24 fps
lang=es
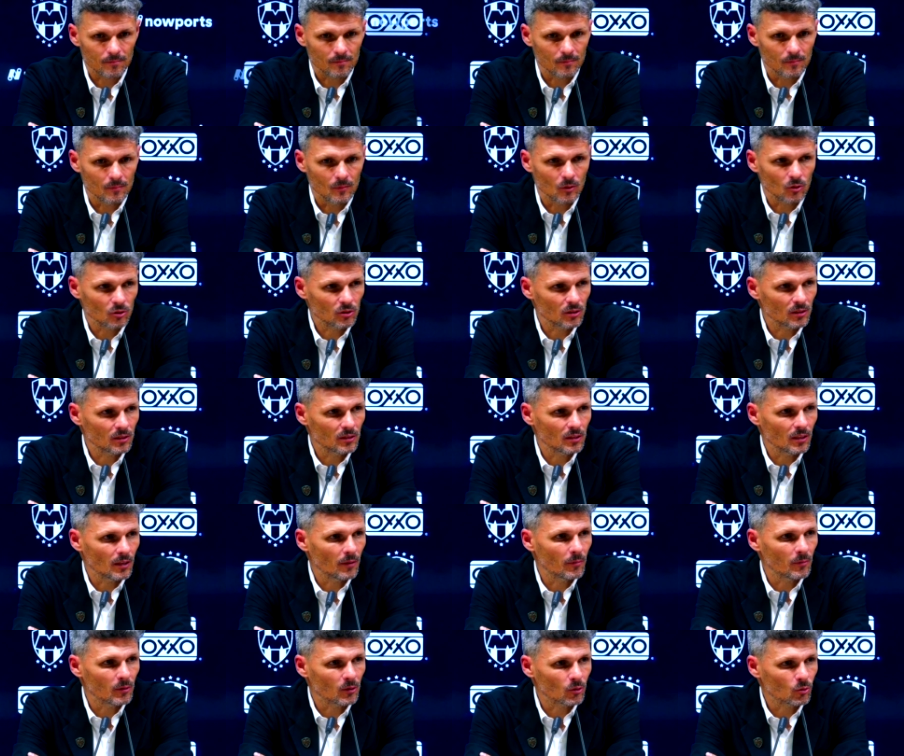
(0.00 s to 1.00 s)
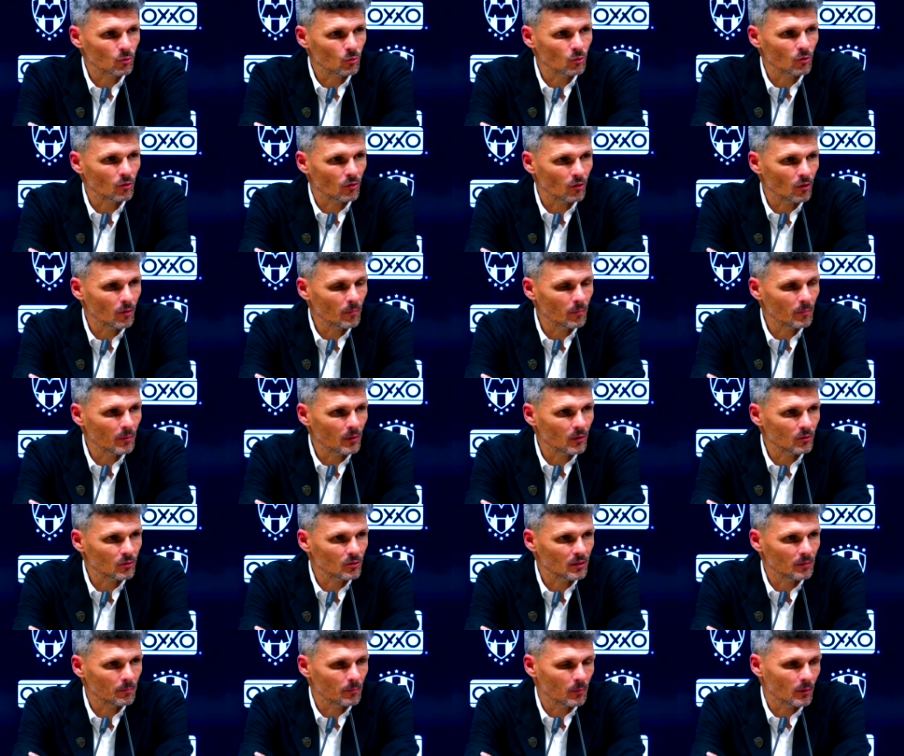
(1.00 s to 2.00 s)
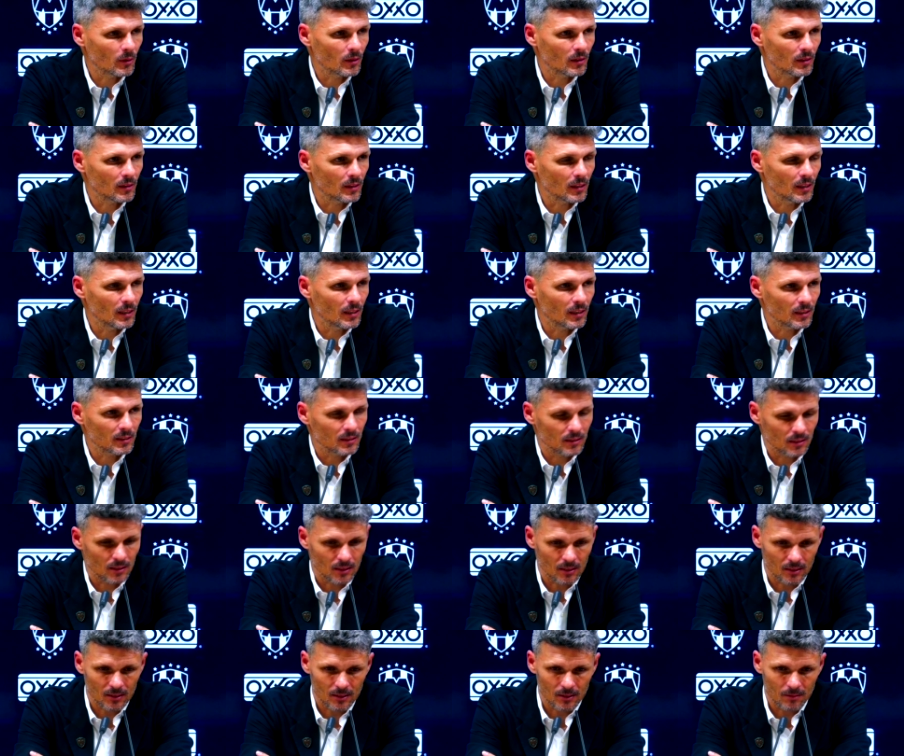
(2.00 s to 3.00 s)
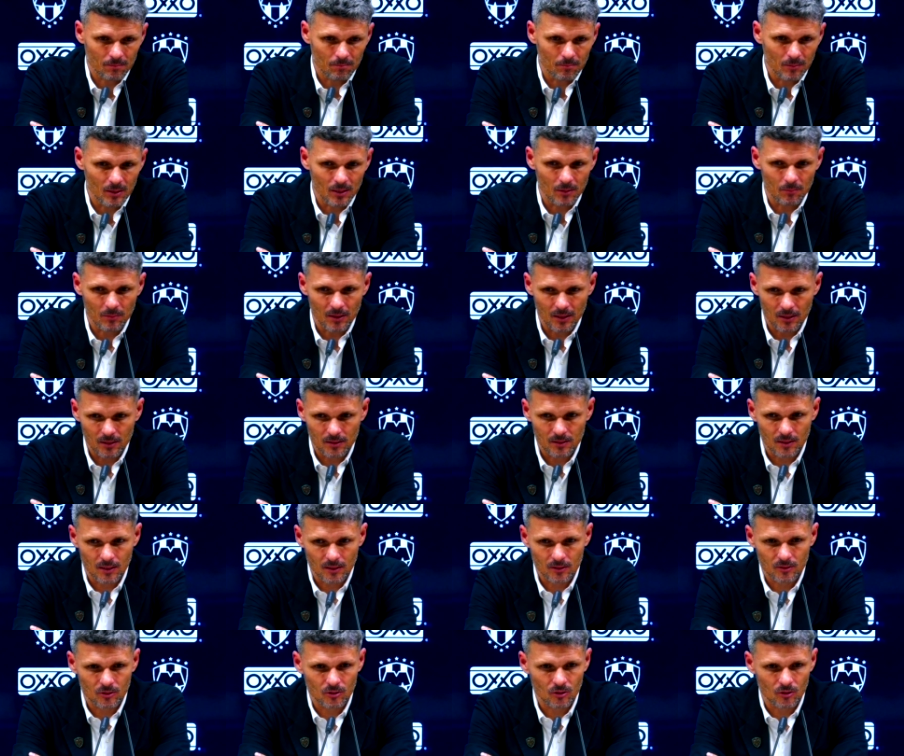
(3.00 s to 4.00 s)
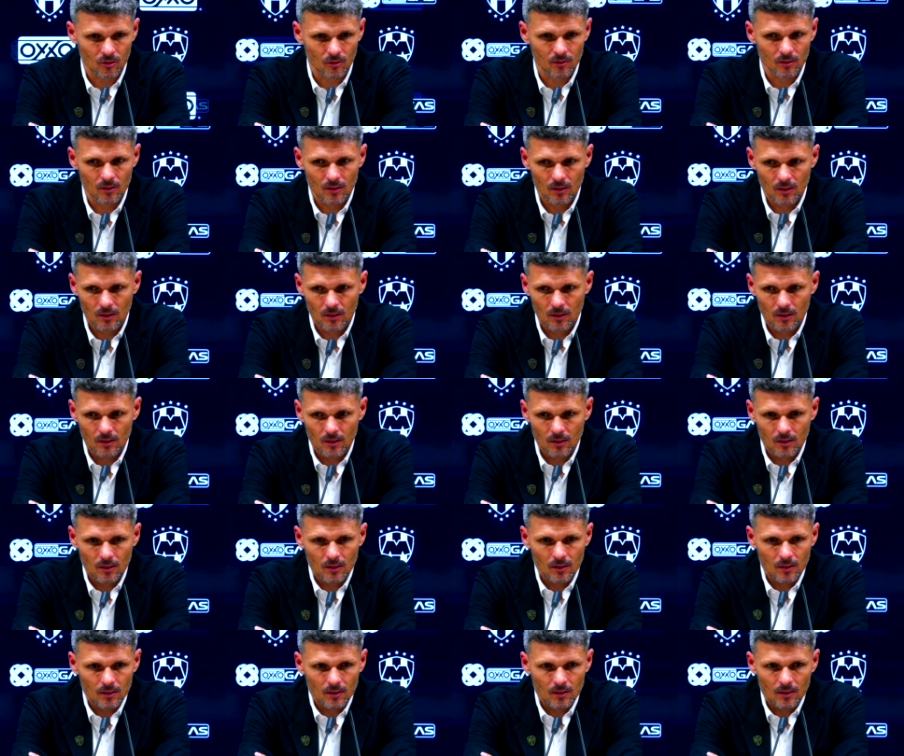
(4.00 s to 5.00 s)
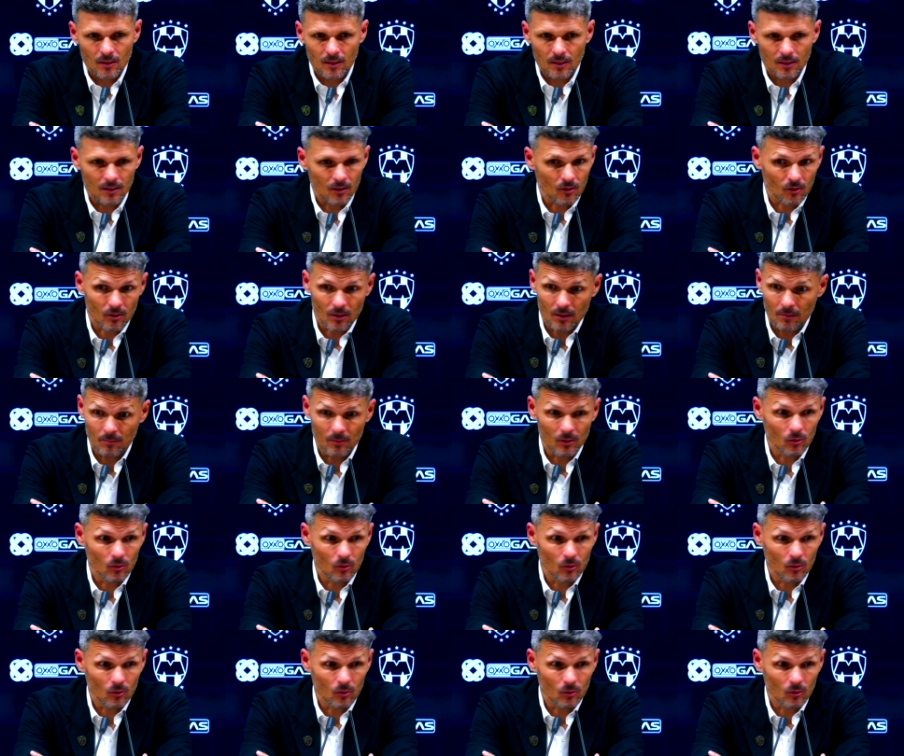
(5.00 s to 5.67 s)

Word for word: No sé si es virtud o no, pero sí puede tener esa mínima distracción. Creo que al